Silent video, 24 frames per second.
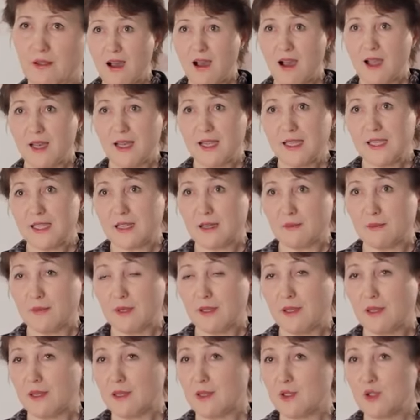А лидерам
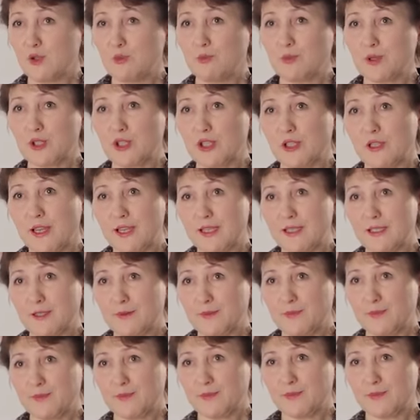я хочу пожелать